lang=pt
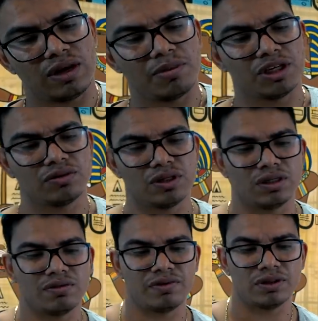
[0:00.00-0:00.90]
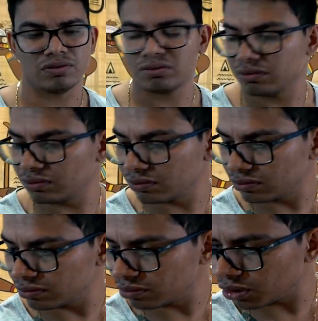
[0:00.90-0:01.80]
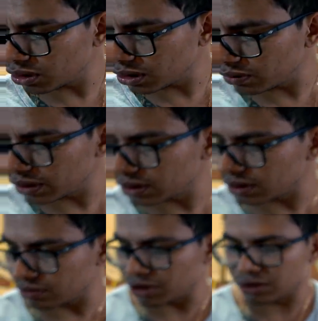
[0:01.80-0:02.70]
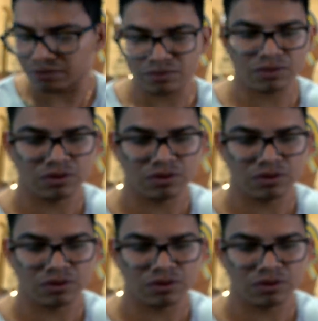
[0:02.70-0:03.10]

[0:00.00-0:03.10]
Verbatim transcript: andamento ainda. Falta um, um pouquinho ainda. Dá tá